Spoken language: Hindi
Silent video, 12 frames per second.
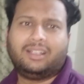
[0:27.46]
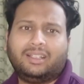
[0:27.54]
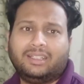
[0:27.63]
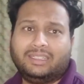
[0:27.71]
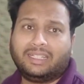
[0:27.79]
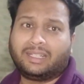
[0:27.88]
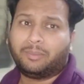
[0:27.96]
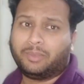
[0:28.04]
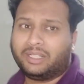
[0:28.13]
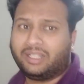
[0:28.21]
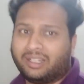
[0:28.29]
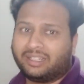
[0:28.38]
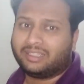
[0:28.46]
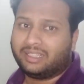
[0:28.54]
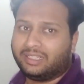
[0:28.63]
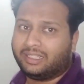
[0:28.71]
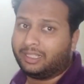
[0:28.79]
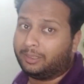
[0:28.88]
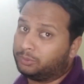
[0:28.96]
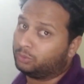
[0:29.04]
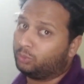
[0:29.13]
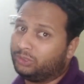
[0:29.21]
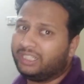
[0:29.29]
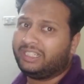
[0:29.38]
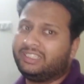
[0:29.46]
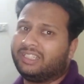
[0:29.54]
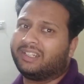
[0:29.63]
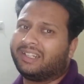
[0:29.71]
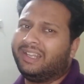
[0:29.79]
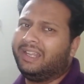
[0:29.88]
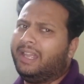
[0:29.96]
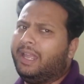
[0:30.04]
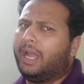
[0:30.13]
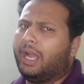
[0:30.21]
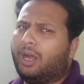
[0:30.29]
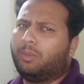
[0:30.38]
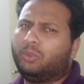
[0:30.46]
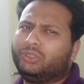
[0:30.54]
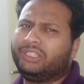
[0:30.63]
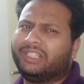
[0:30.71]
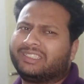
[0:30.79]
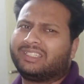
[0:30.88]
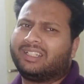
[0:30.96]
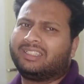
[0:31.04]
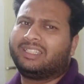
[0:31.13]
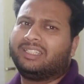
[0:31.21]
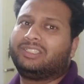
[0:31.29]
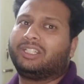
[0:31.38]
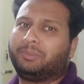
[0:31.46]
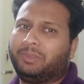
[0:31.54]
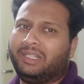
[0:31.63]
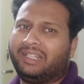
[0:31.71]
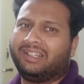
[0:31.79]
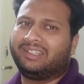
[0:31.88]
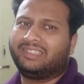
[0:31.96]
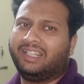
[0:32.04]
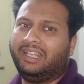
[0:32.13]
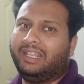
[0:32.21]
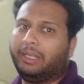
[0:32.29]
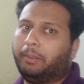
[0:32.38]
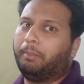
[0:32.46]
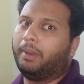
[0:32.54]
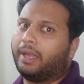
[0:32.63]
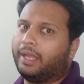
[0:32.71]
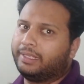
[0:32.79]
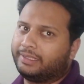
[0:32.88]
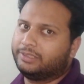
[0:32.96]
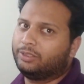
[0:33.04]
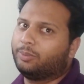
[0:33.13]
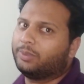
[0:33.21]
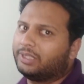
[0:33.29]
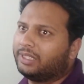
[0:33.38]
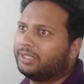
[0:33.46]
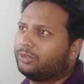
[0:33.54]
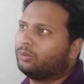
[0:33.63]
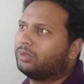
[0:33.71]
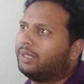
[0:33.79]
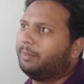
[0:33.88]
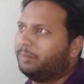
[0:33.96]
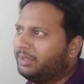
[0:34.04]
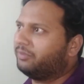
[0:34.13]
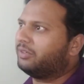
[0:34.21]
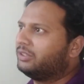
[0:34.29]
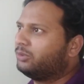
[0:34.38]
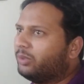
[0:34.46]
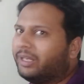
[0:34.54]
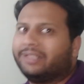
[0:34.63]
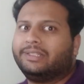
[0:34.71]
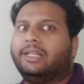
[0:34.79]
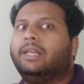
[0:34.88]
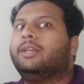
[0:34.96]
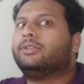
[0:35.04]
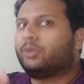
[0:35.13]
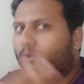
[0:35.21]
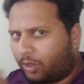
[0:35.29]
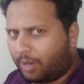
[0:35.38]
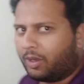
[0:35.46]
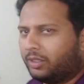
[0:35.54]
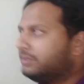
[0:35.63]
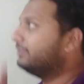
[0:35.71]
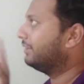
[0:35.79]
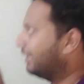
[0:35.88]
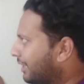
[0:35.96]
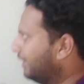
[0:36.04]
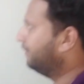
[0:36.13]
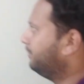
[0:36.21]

ये कमरे की हालत है सोचा ये जा रहा है खामोशी के साथ छत पे निकला जाए कि बगैर किसी को पता लगे थोड़ा हम भी रिफ़्रेश होके आ जाए सो कमा चलते हैं